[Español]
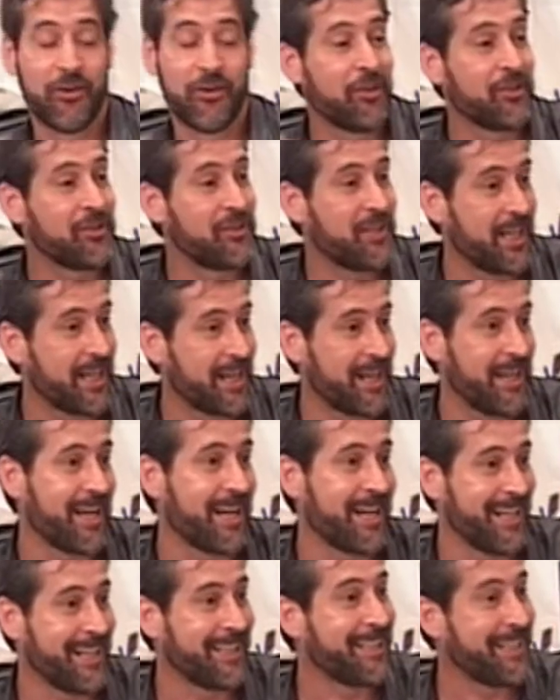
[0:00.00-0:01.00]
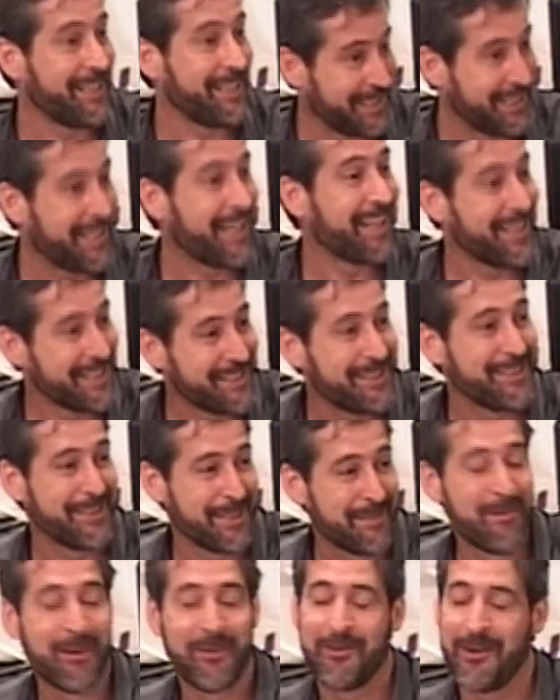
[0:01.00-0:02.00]
conocer las características del
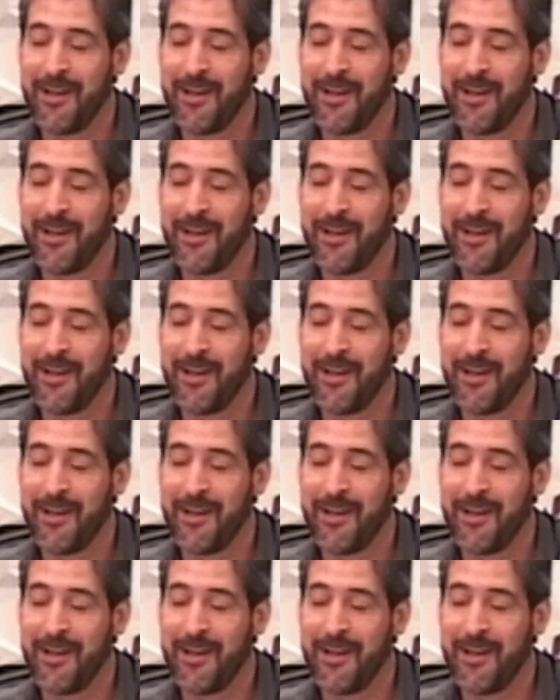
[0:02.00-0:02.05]
sistema